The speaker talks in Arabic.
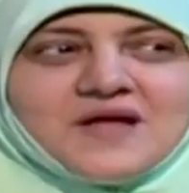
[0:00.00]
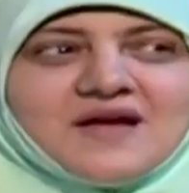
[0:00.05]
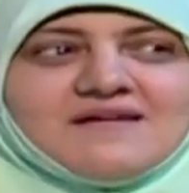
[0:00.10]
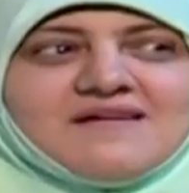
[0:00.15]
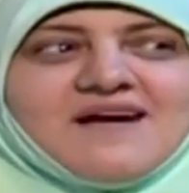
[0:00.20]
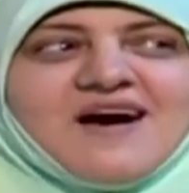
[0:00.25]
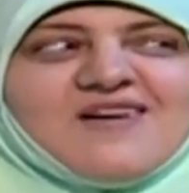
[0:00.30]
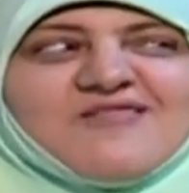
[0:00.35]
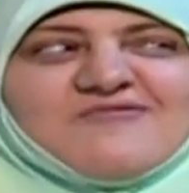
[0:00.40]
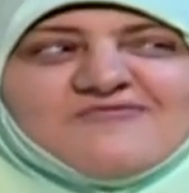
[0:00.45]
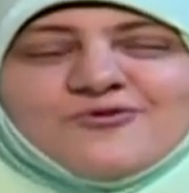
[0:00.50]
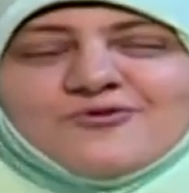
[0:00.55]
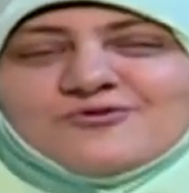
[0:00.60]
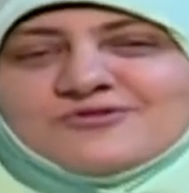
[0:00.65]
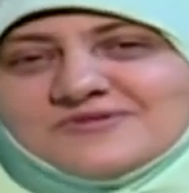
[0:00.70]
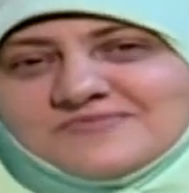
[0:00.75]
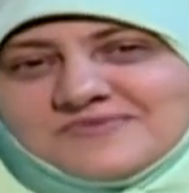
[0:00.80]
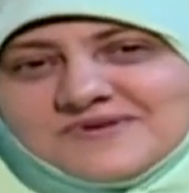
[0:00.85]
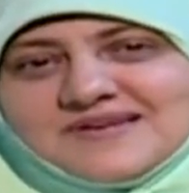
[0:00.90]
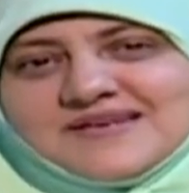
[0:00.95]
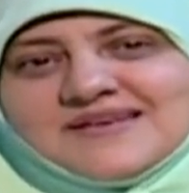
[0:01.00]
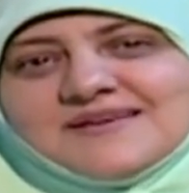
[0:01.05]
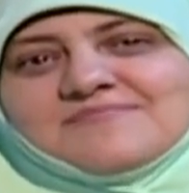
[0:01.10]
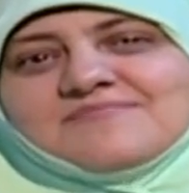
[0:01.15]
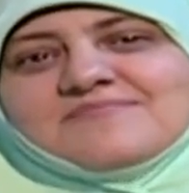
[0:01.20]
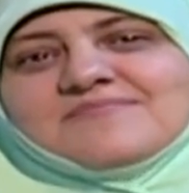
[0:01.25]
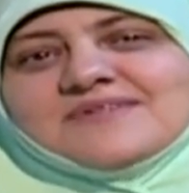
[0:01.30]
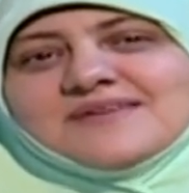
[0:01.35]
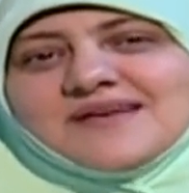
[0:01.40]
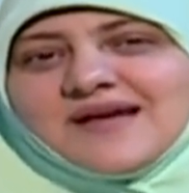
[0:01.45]
أنا أعرف أختي
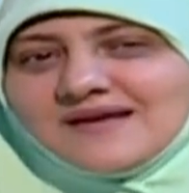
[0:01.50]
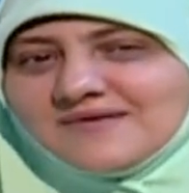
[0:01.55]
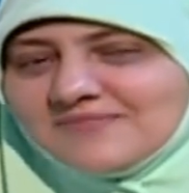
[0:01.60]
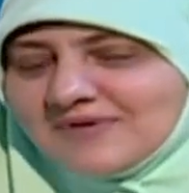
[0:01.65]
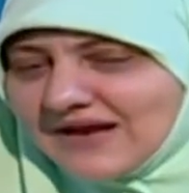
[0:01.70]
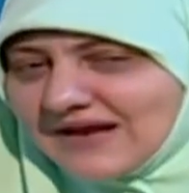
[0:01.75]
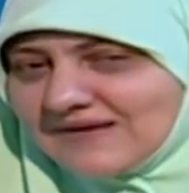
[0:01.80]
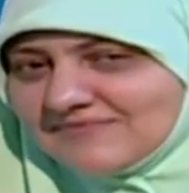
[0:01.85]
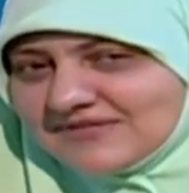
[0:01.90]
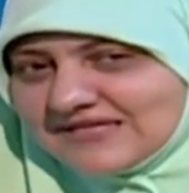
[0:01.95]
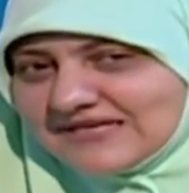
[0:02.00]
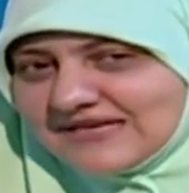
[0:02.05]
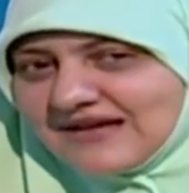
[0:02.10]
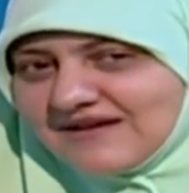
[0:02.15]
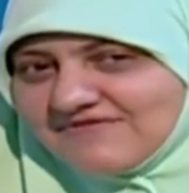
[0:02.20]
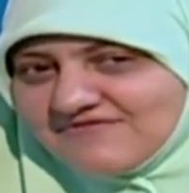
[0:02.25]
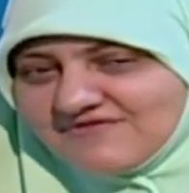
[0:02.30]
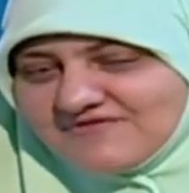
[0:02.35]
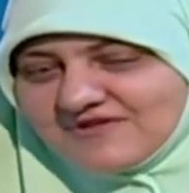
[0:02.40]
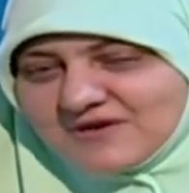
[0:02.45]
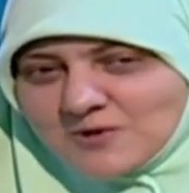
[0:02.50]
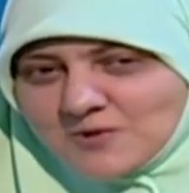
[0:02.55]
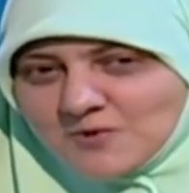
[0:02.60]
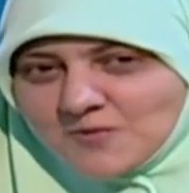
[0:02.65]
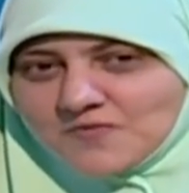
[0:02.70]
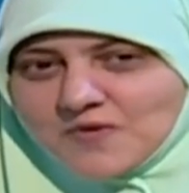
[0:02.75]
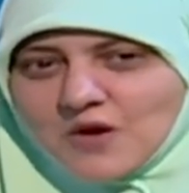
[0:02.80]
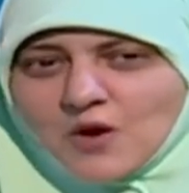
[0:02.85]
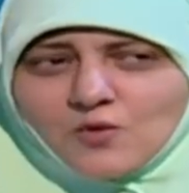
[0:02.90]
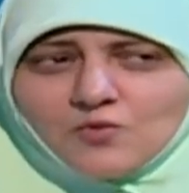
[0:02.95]
بتجيب يعني بال 50000 في اليوم
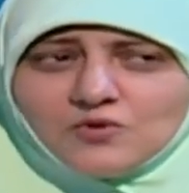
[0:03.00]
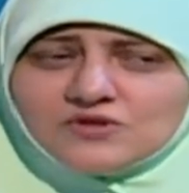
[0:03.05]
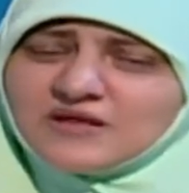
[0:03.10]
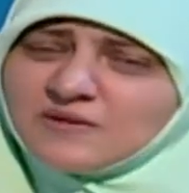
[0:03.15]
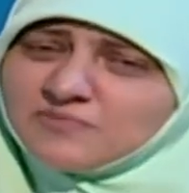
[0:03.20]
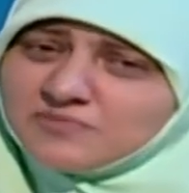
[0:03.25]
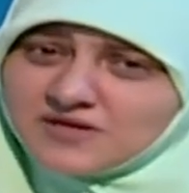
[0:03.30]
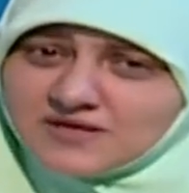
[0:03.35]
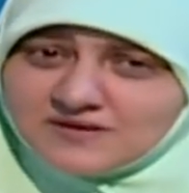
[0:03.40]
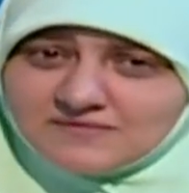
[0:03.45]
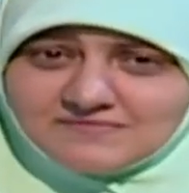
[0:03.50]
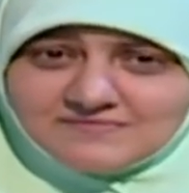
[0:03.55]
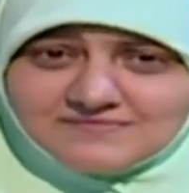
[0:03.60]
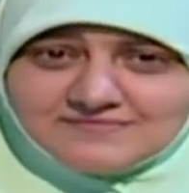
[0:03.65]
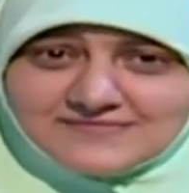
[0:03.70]
وتبكي